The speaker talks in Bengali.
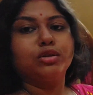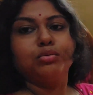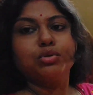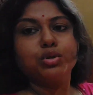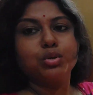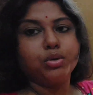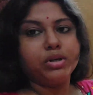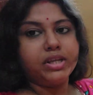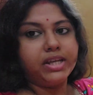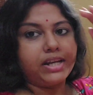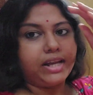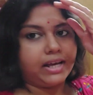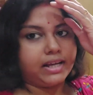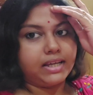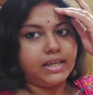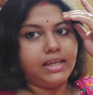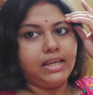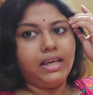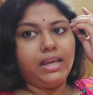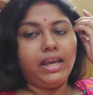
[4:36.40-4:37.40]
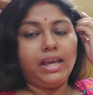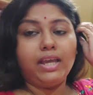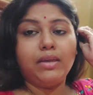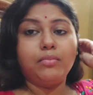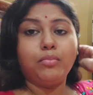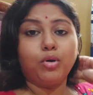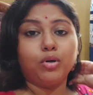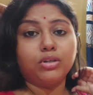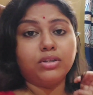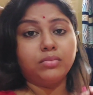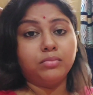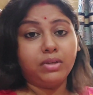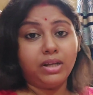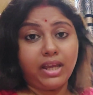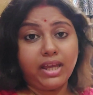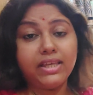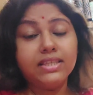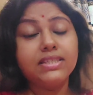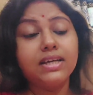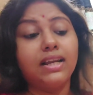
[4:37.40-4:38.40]
একদম সরিয়ে রাখি এই পর
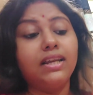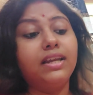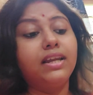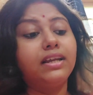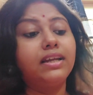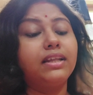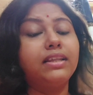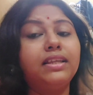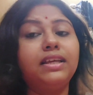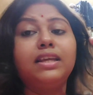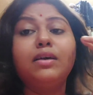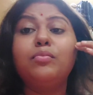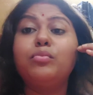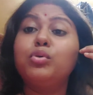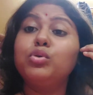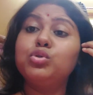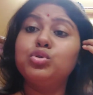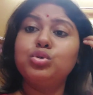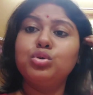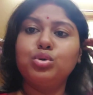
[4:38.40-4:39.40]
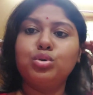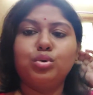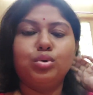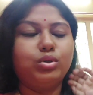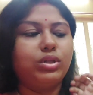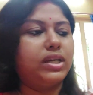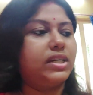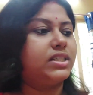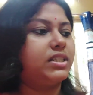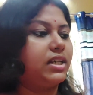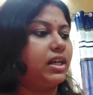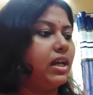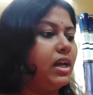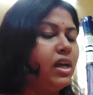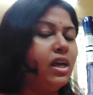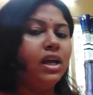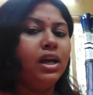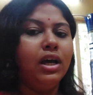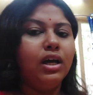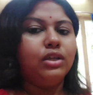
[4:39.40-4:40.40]
মানে এই জানলাটা দিয়ে না প্রচুর রোদ আসে
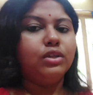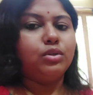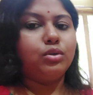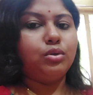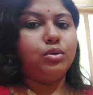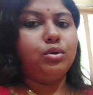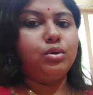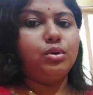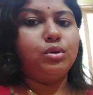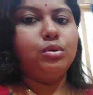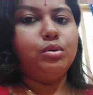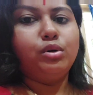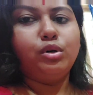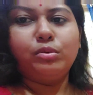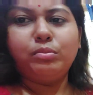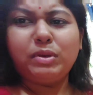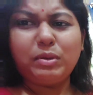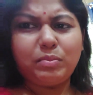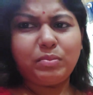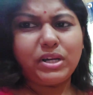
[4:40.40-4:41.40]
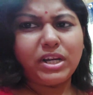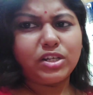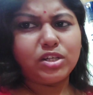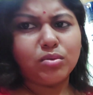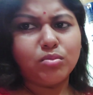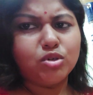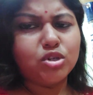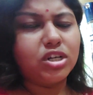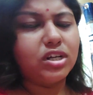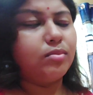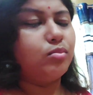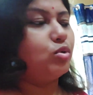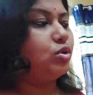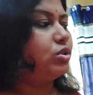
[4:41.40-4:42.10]
তো ওই পিঁপড়ের সমস্যাটা